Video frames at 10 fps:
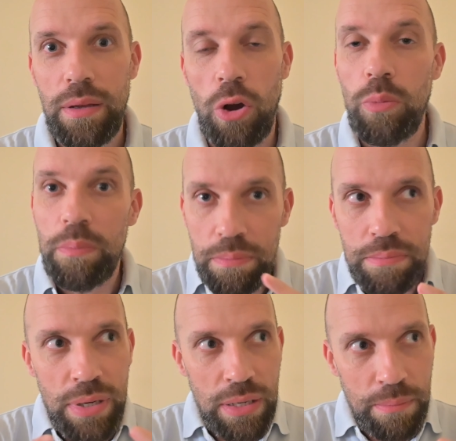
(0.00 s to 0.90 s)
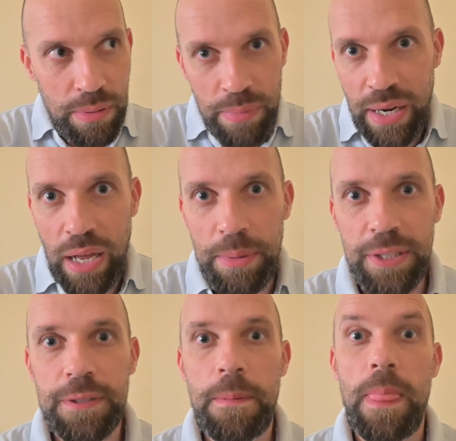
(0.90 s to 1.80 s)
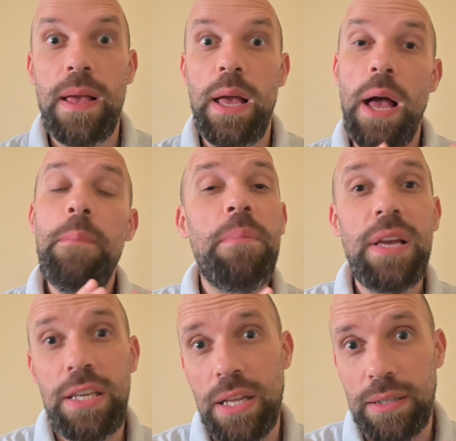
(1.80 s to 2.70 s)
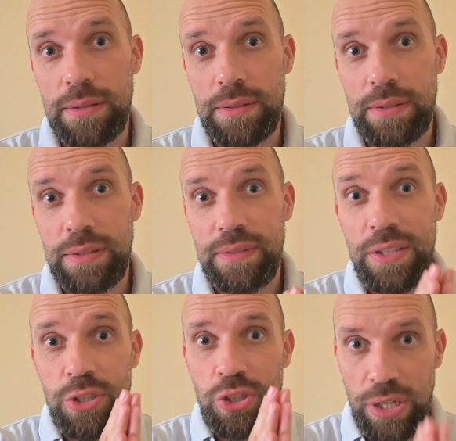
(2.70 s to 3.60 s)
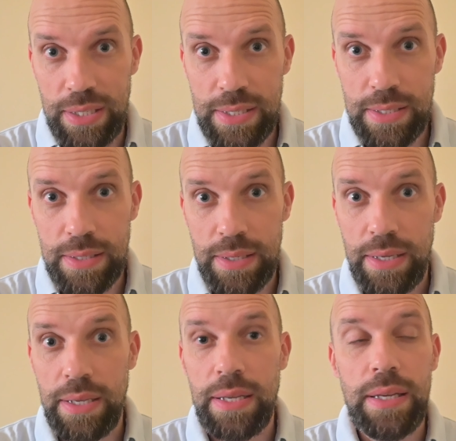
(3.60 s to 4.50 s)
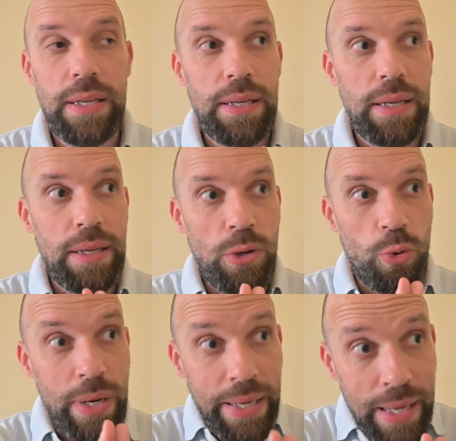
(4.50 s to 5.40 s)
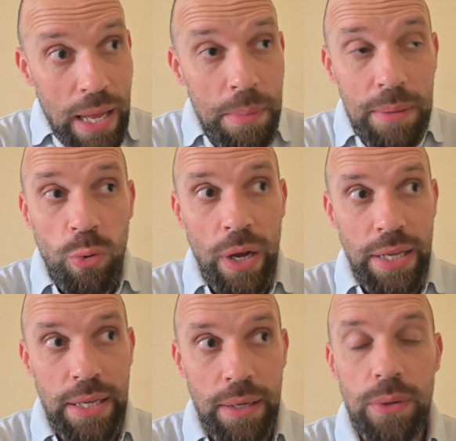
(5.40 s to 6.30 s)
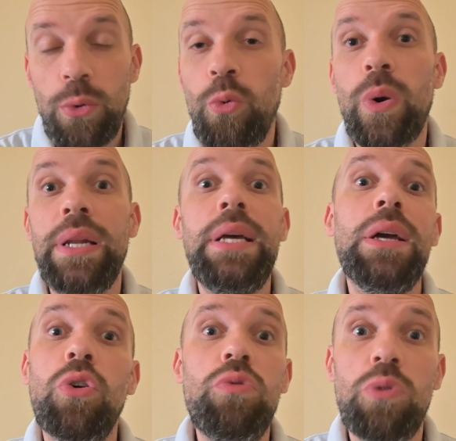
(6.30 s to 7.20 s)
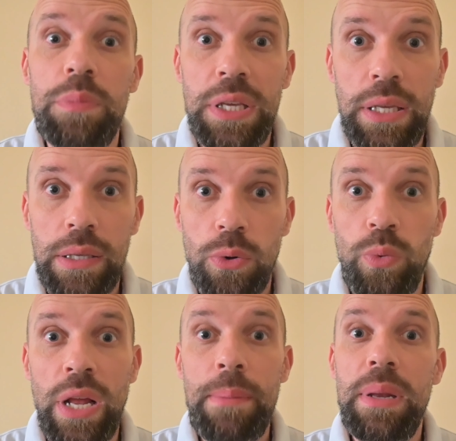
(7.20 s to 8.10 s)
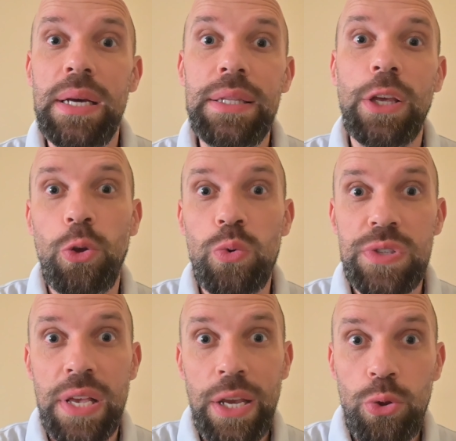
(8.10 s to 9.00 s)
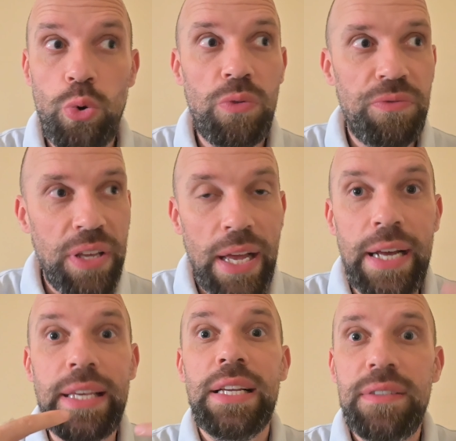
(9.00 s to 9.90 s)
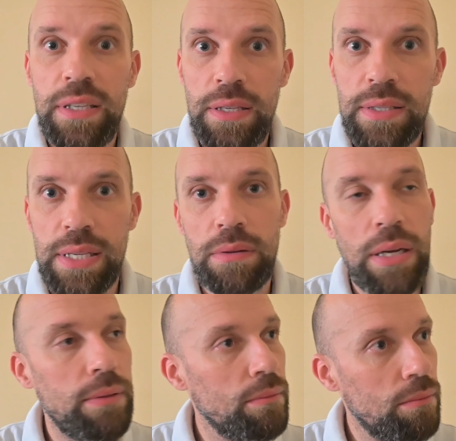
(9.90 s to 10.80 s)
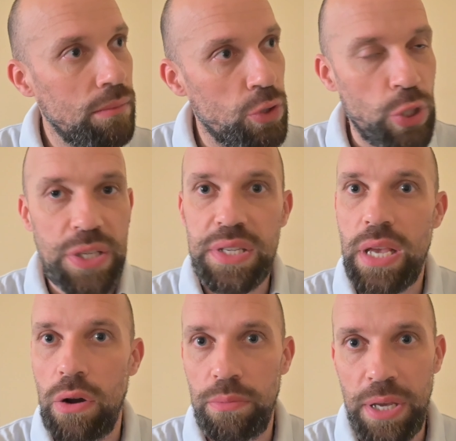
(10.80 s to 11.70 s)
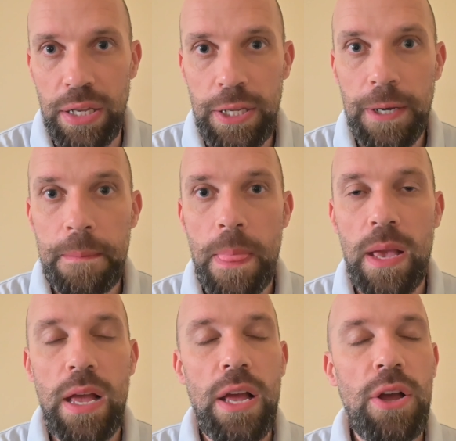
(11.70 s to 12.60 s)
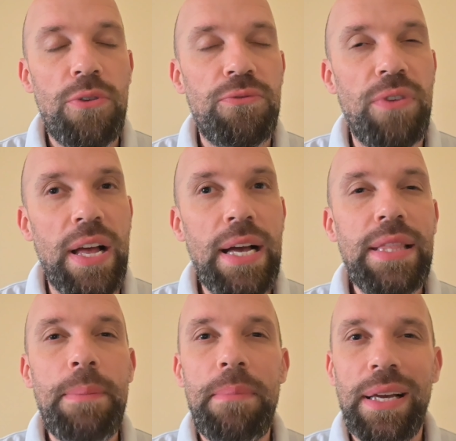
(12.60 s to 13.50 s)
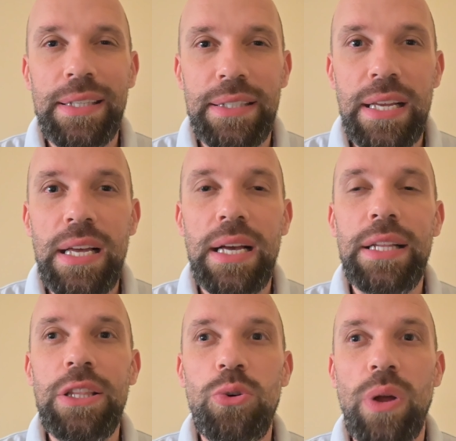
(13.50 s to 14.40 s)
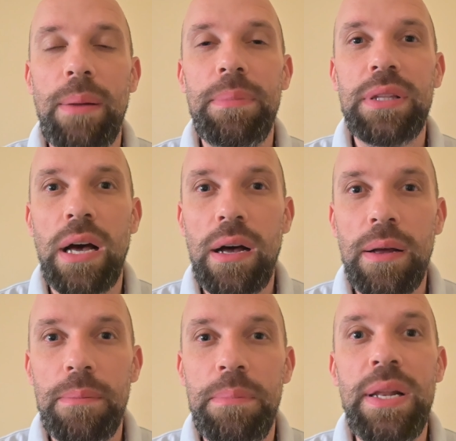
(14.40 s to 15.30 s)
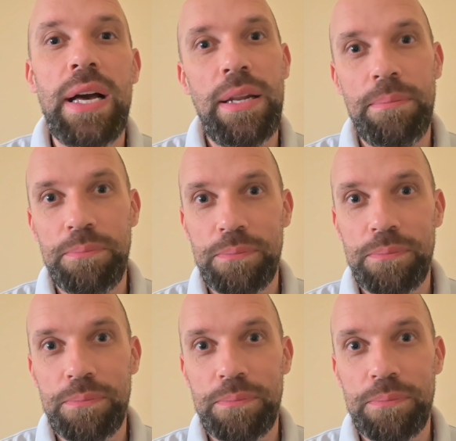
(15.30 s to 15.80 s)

أو بالرغبات أما إذا تجد شخص هناك عمل معين ولا يقوم به والعمل هذاك يساعده في حياته سواء الشخصية أو المهنية فهذا معناه أنه ربطها بالألم